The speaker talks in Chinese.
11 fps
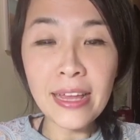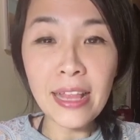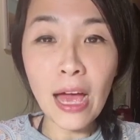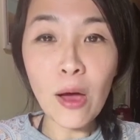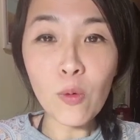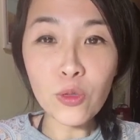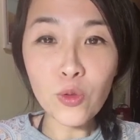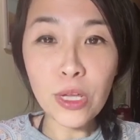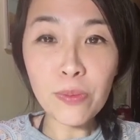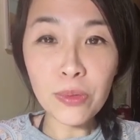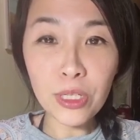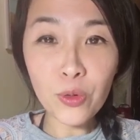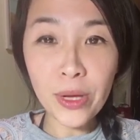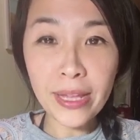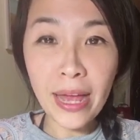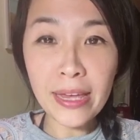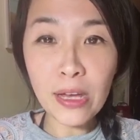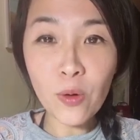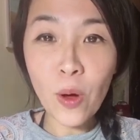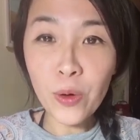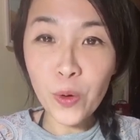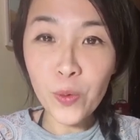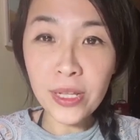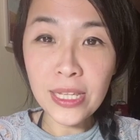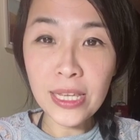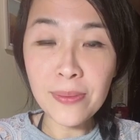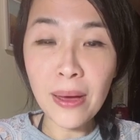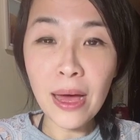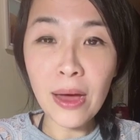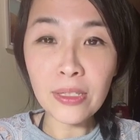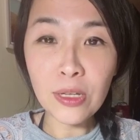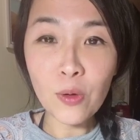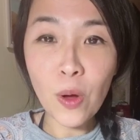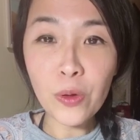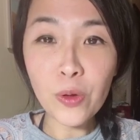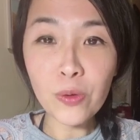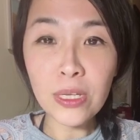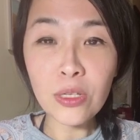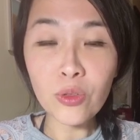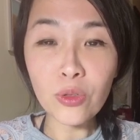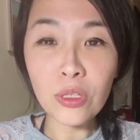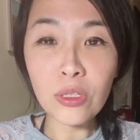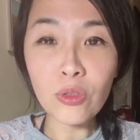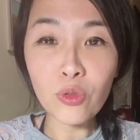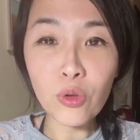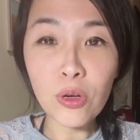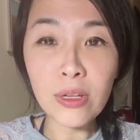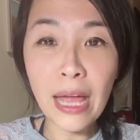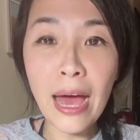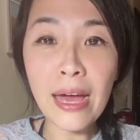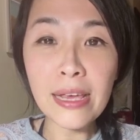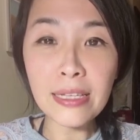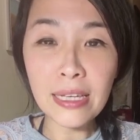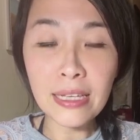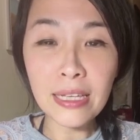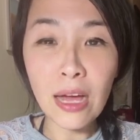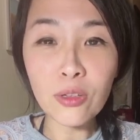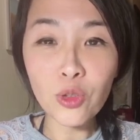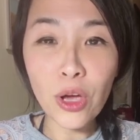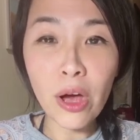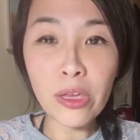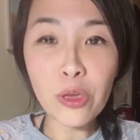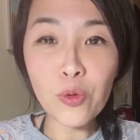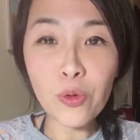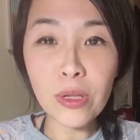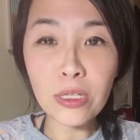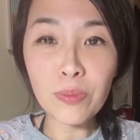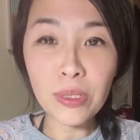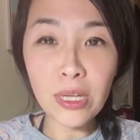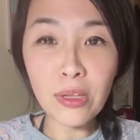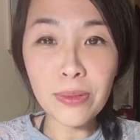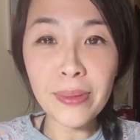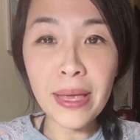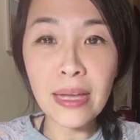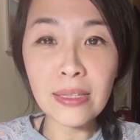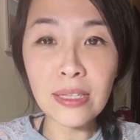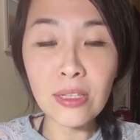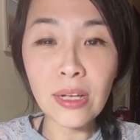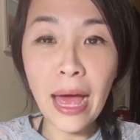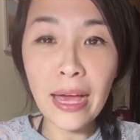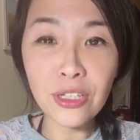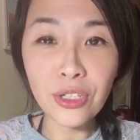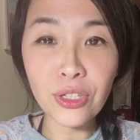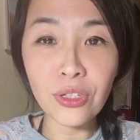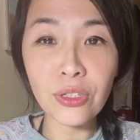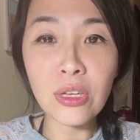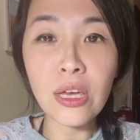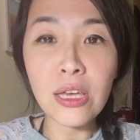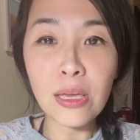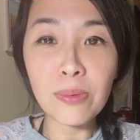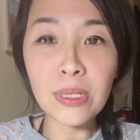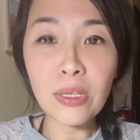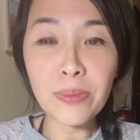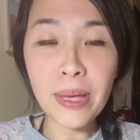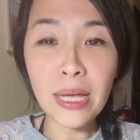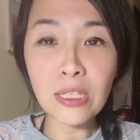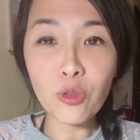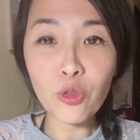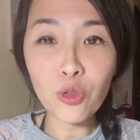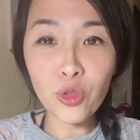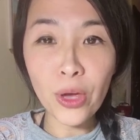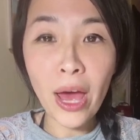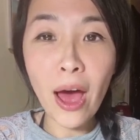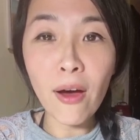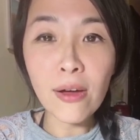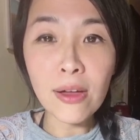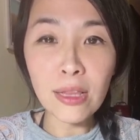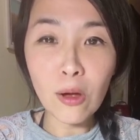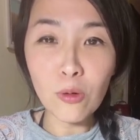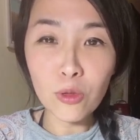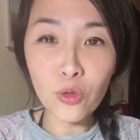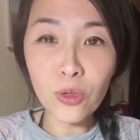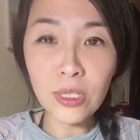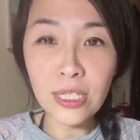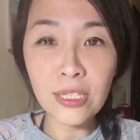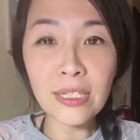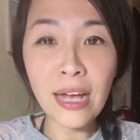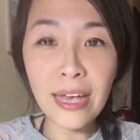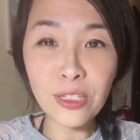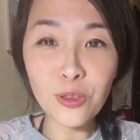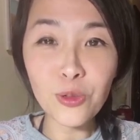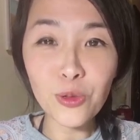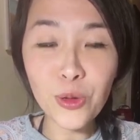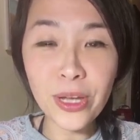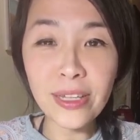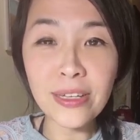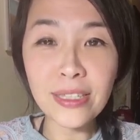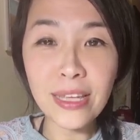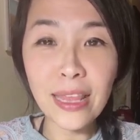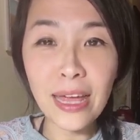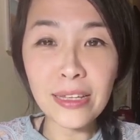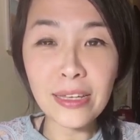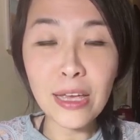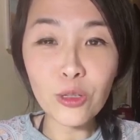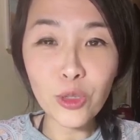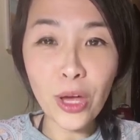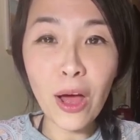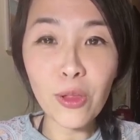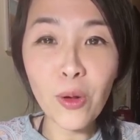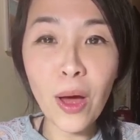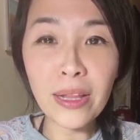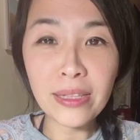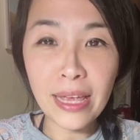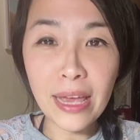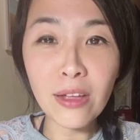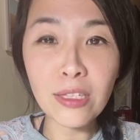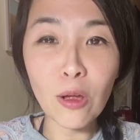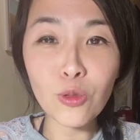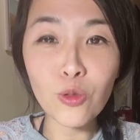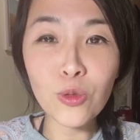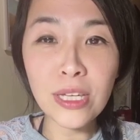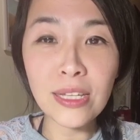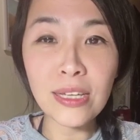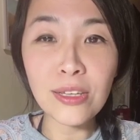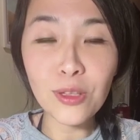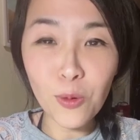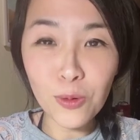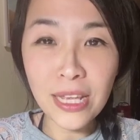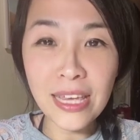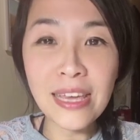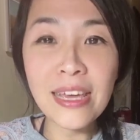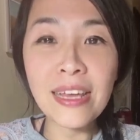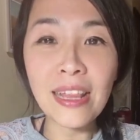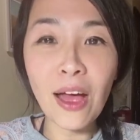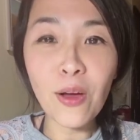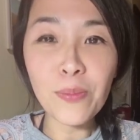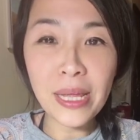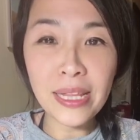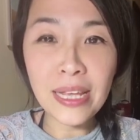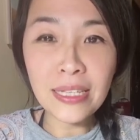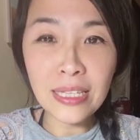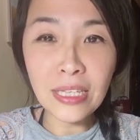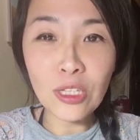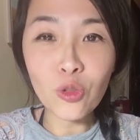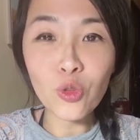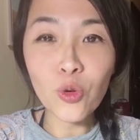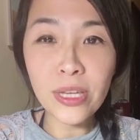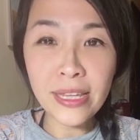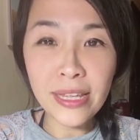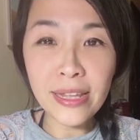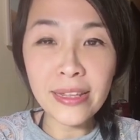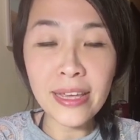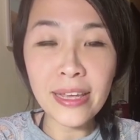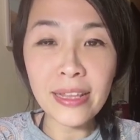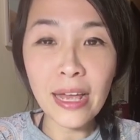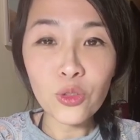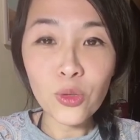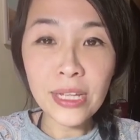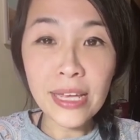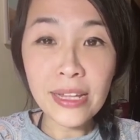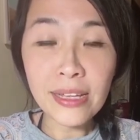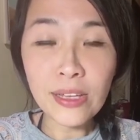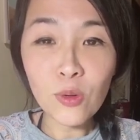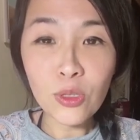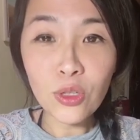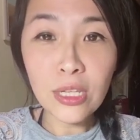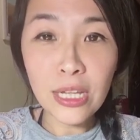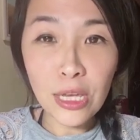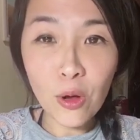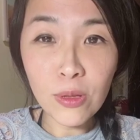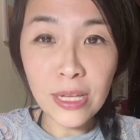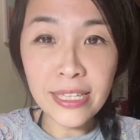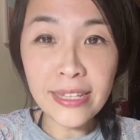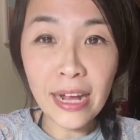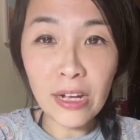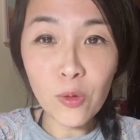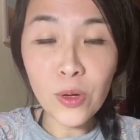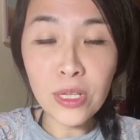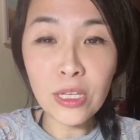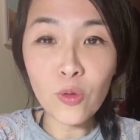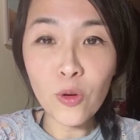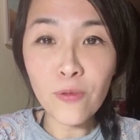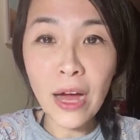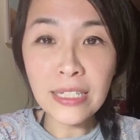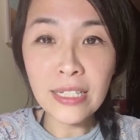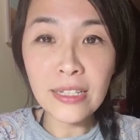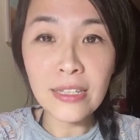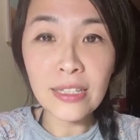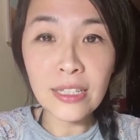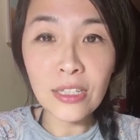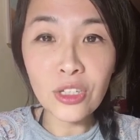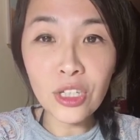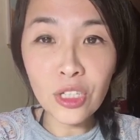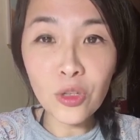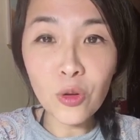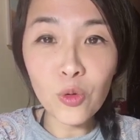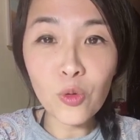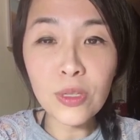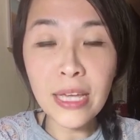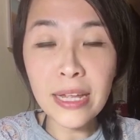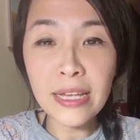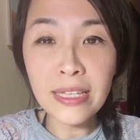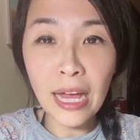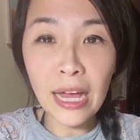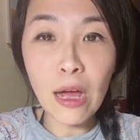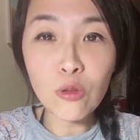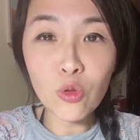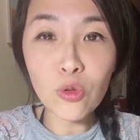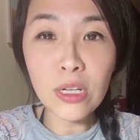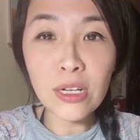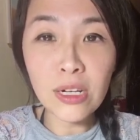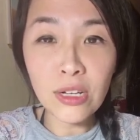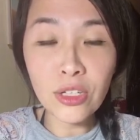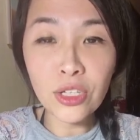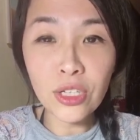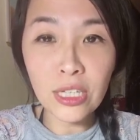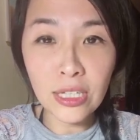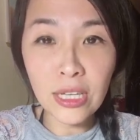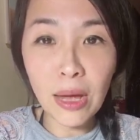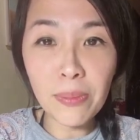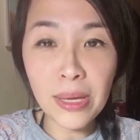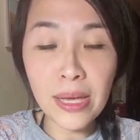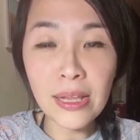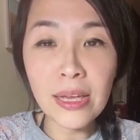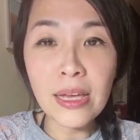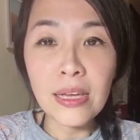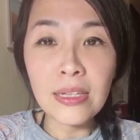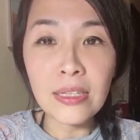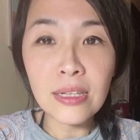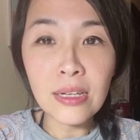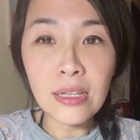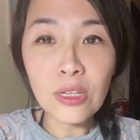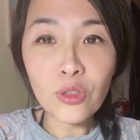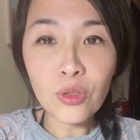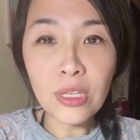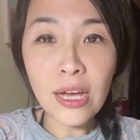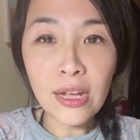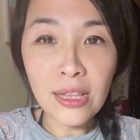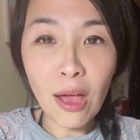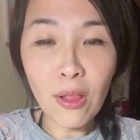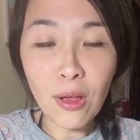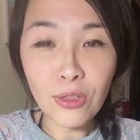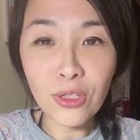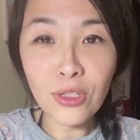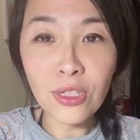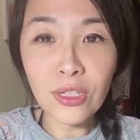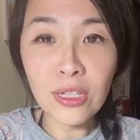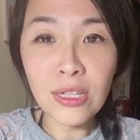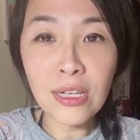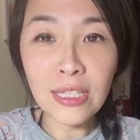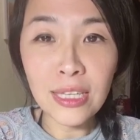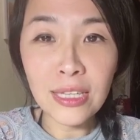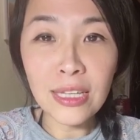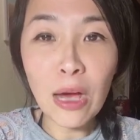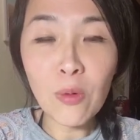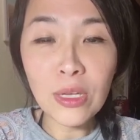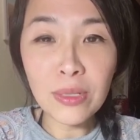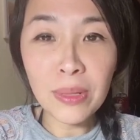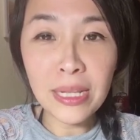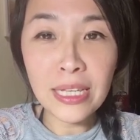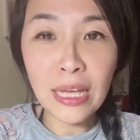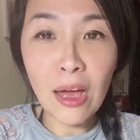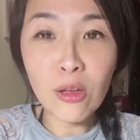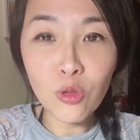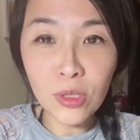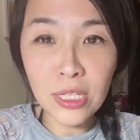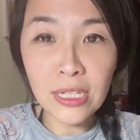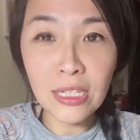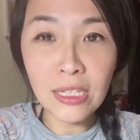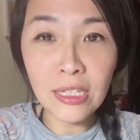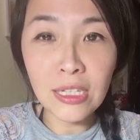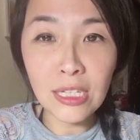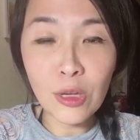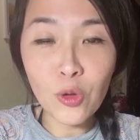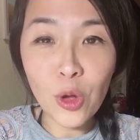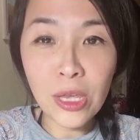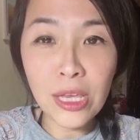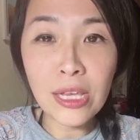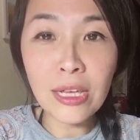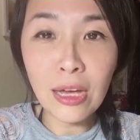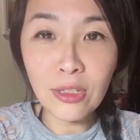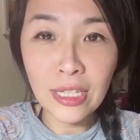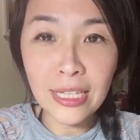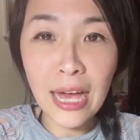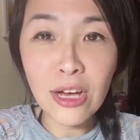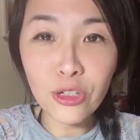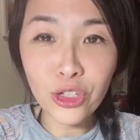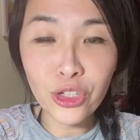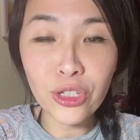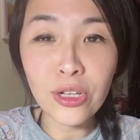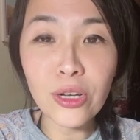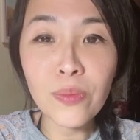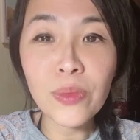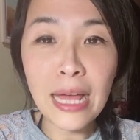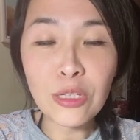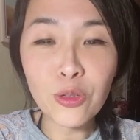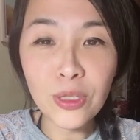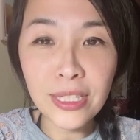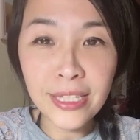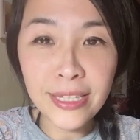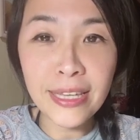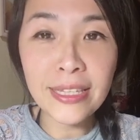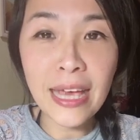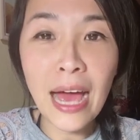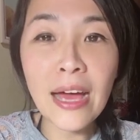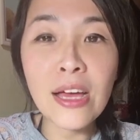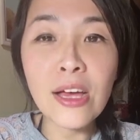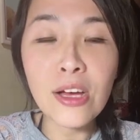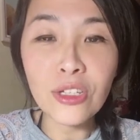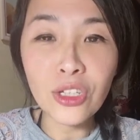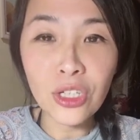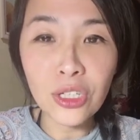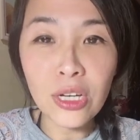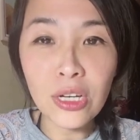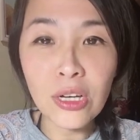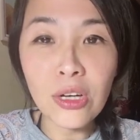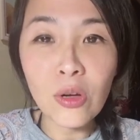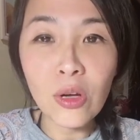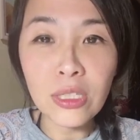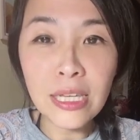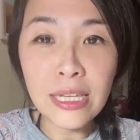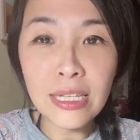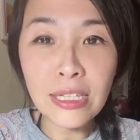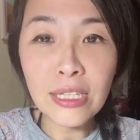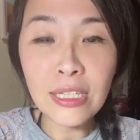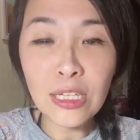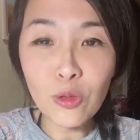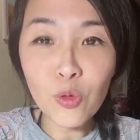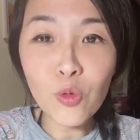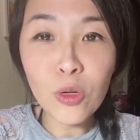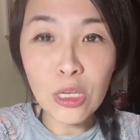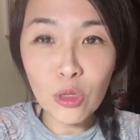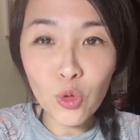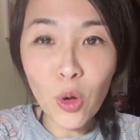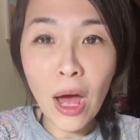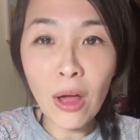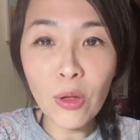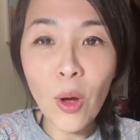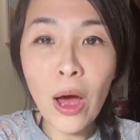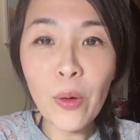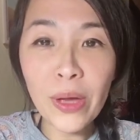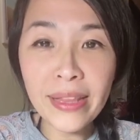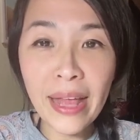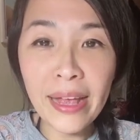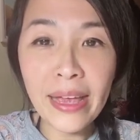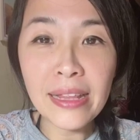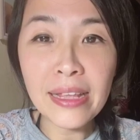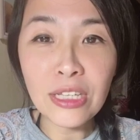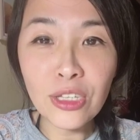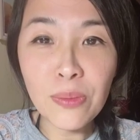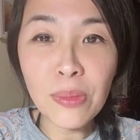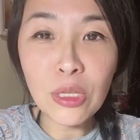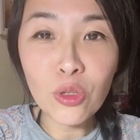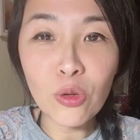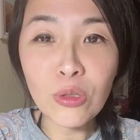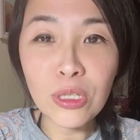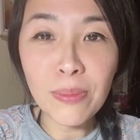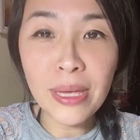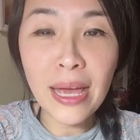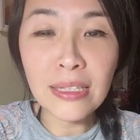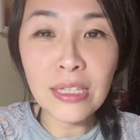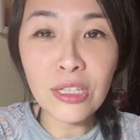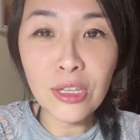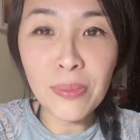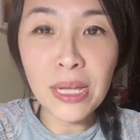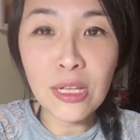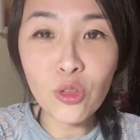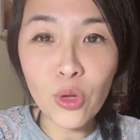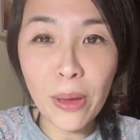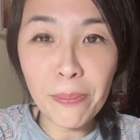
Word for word: 那我昨天不是回答一个网友问题吗？这个网友呢，就是说他一直很想要学好英语，但是不知道怎么样子开始，也不知道怎么样子去学好。那我说，其实开始就对了。再来呢，要学好的话，得要找出你的动力，然后每天坚持做一点点。那昨天呢，我就是提供了这两个问题，我发现呢，其实适用于在你想要。做的任何事情上面，这个呢就是很老老实实的呢，写下为什么你想要做这件事情的原因，要写下二十个，再来就是写下二十个这件事情，如果你做好的话，会带给你生命中什么样子正面的转